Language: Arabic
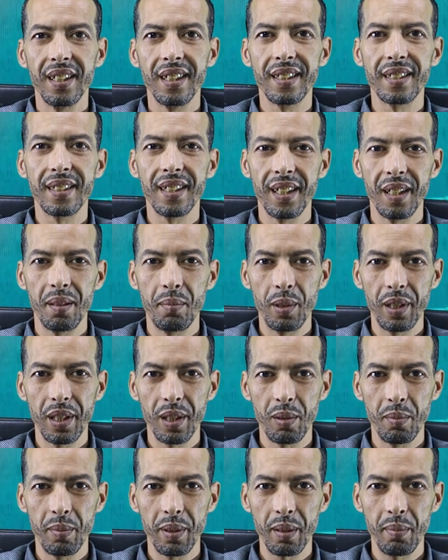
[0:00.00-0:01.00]
السلام
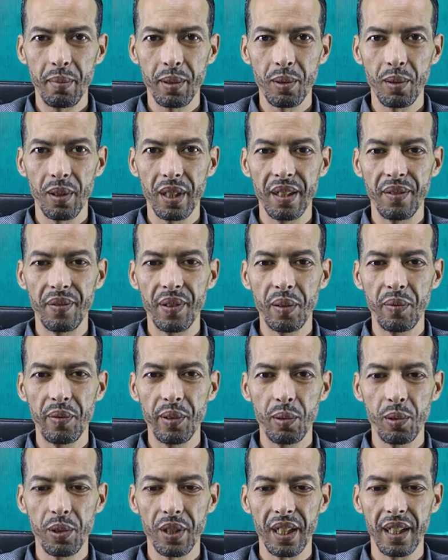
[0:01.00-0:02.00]
عليكم ورحمه الله في هذا
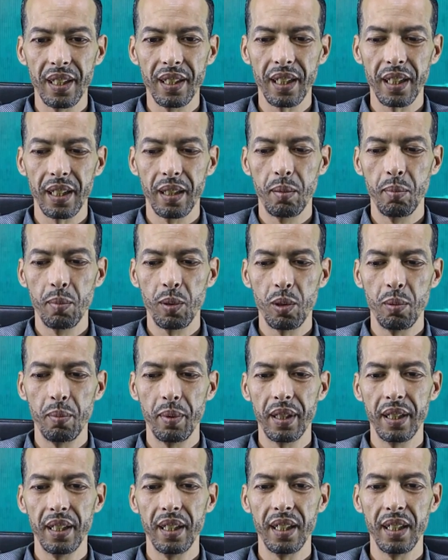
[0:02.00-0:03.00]
الفيديو ان شاء الله نقدم لكم
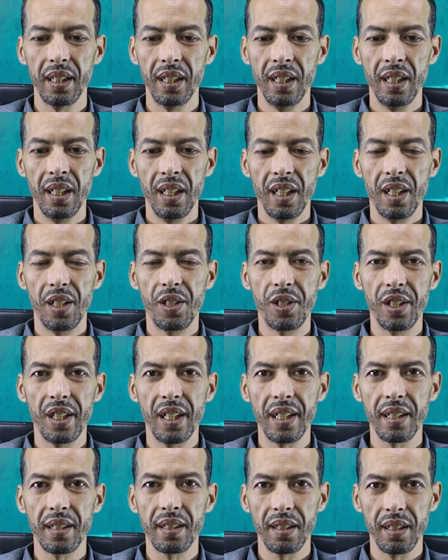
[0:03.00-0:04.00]
هذا
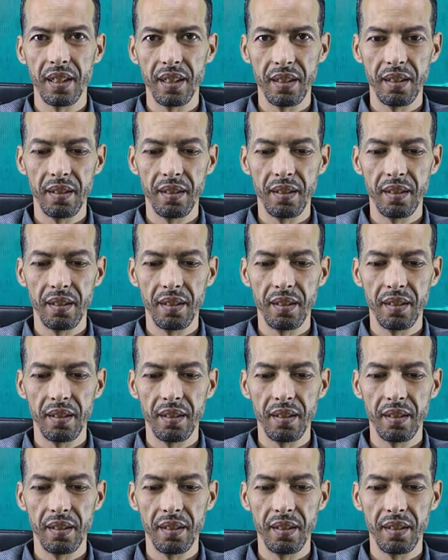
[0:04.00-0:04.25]
الجهاز